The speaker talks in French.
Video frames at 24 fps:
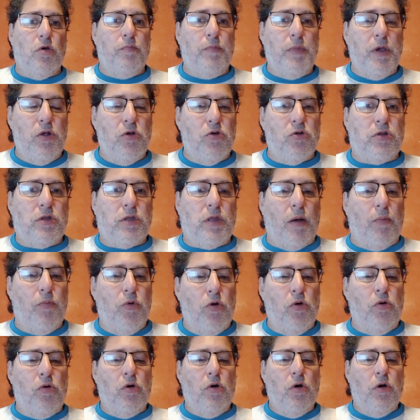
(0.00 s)
milieu de
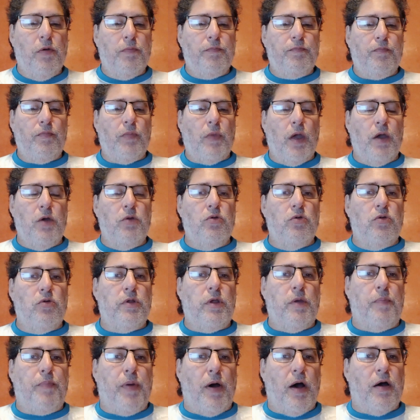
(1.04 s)
tableau. Et nous, on
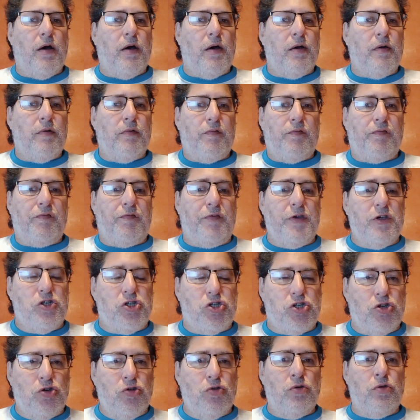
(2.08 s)
n'est pas
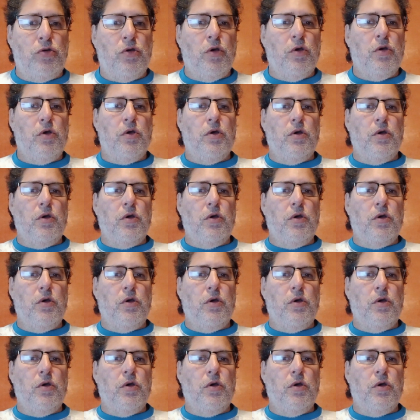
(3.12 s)
fichu